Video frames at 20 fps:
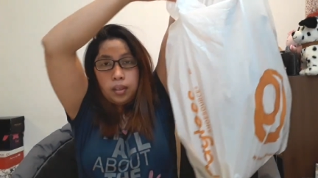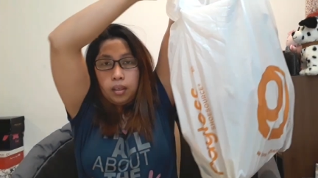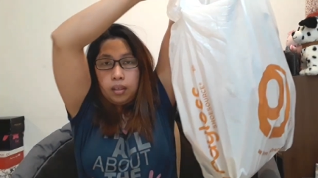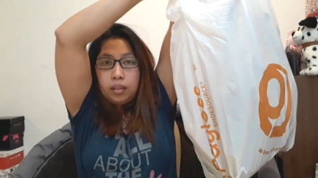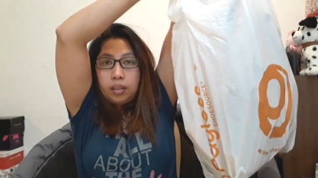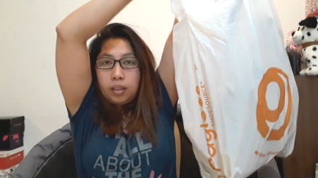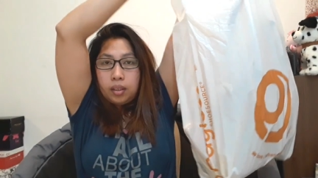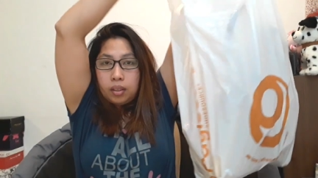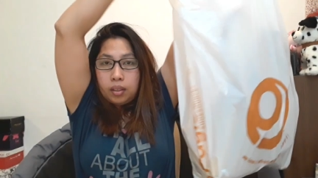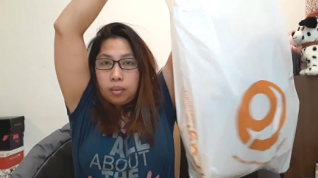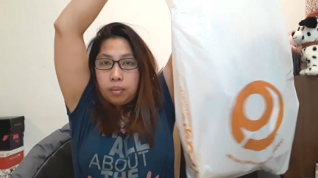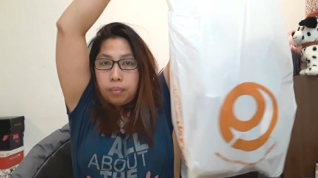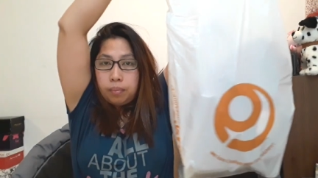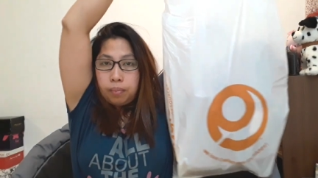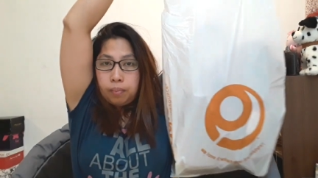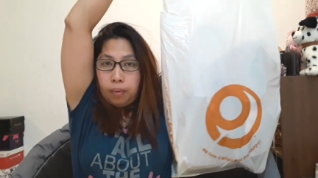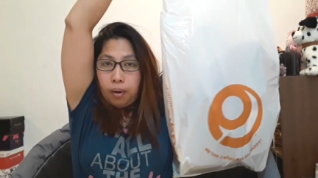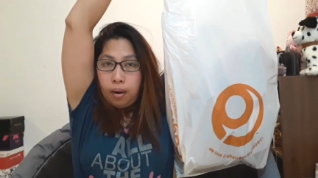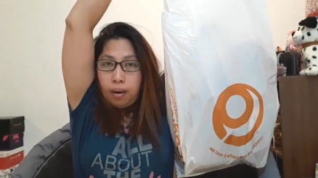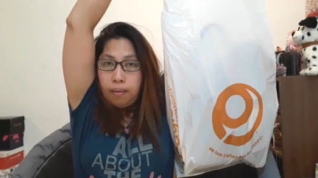It's
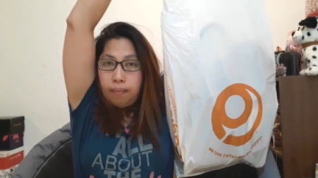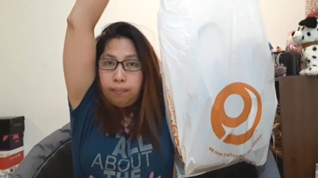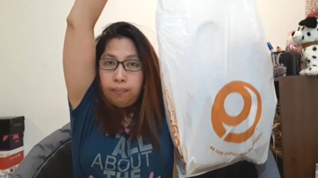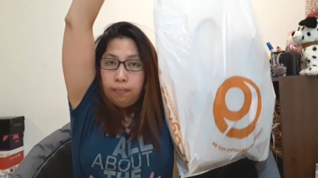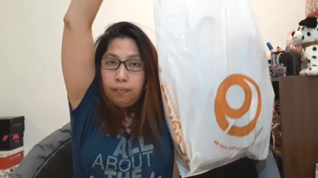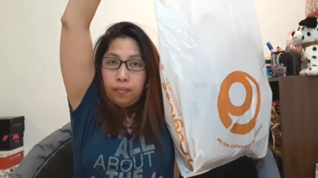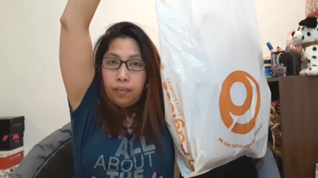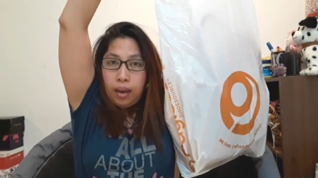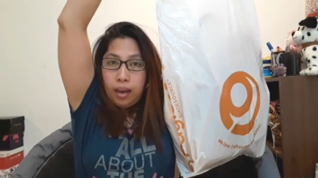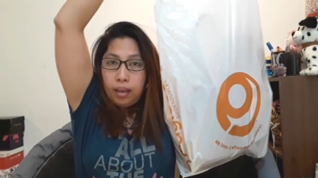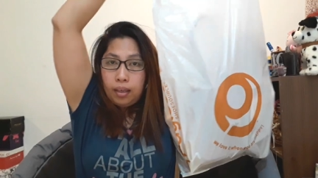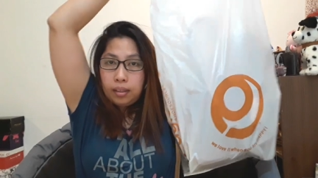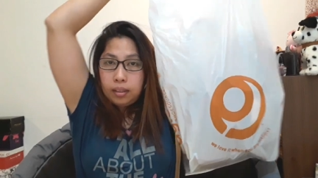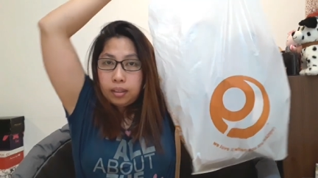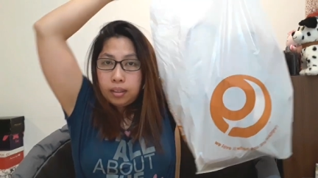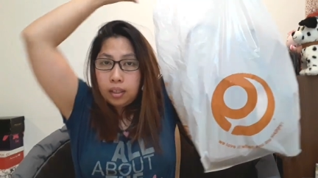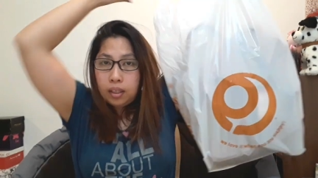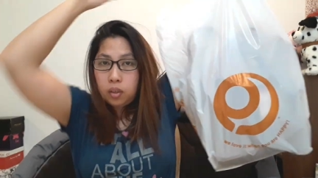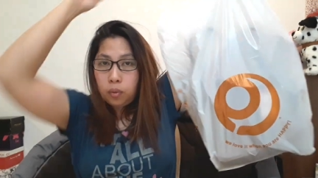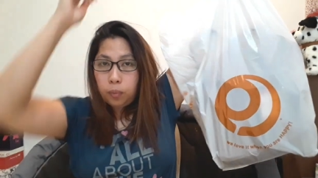from
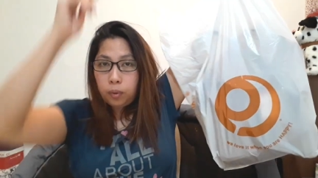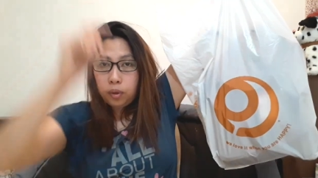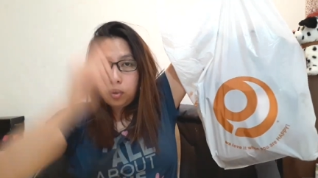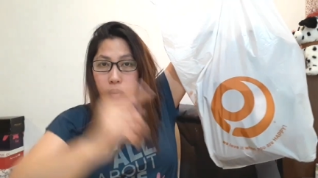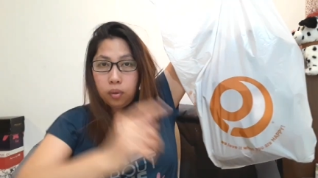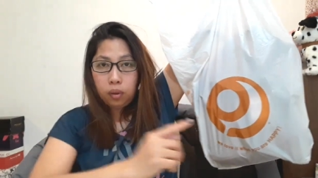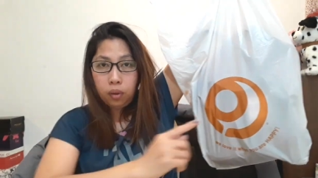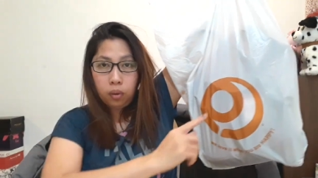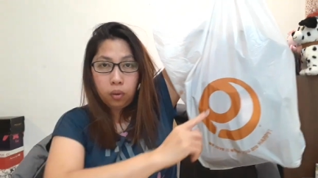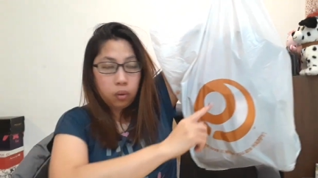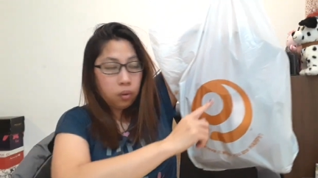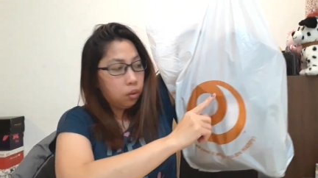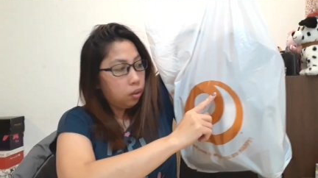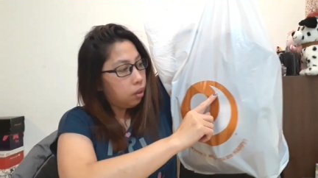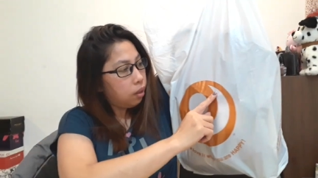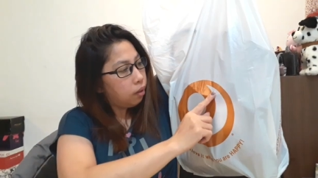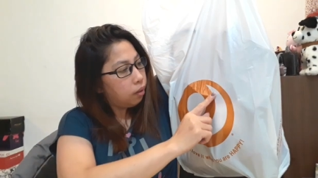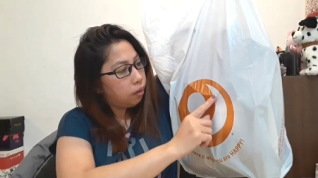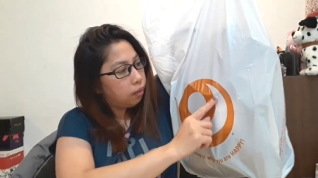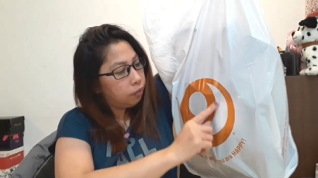Phyllis. Ito po yung logo
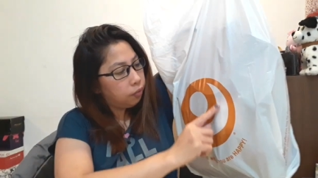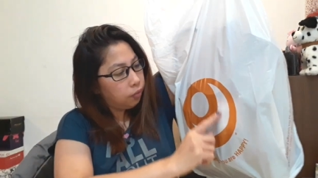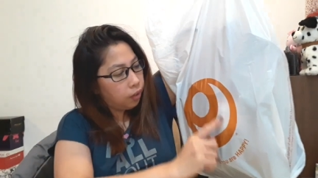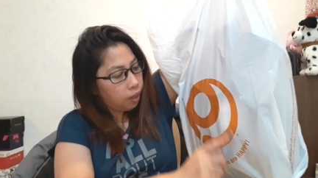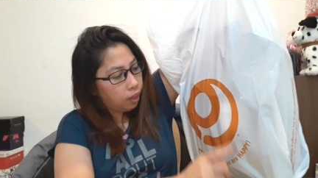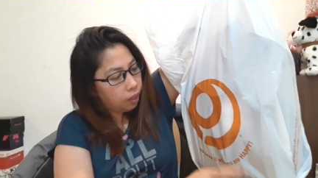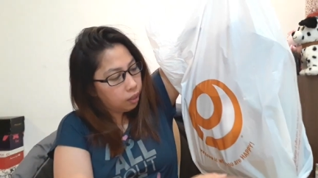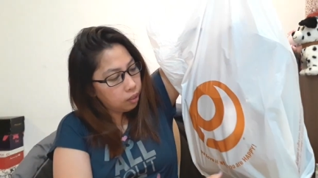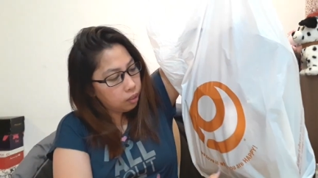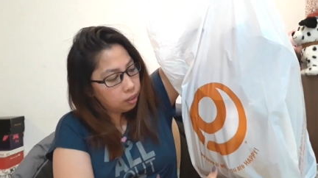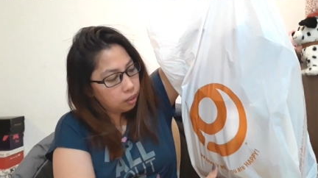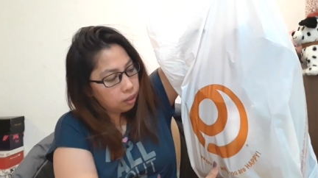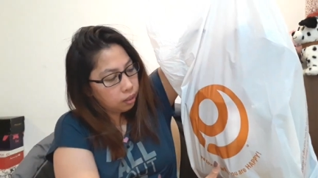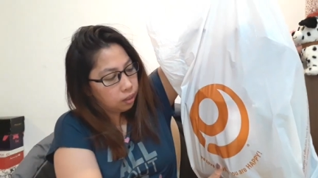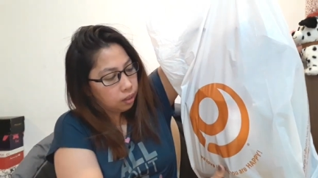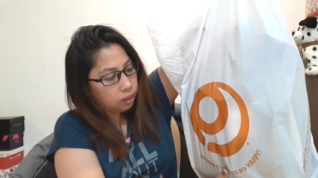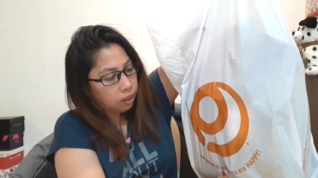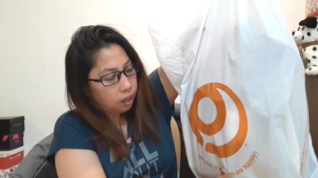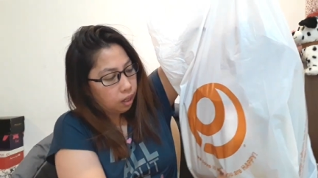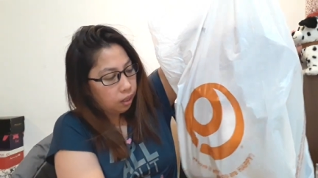ng
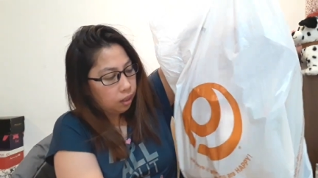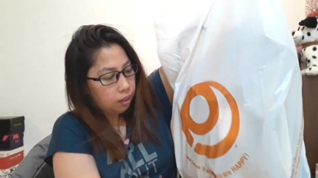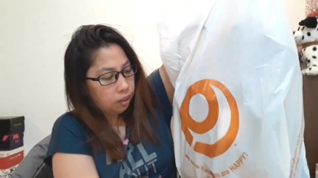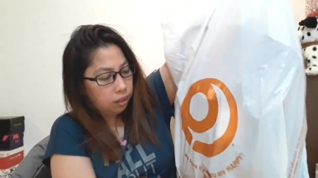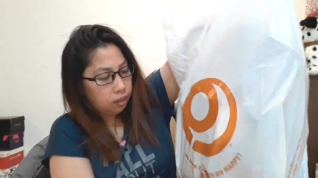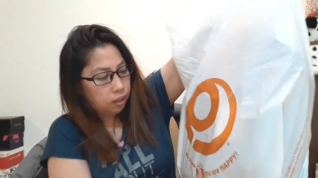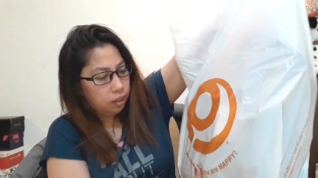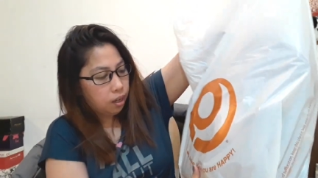Phyllis, guys.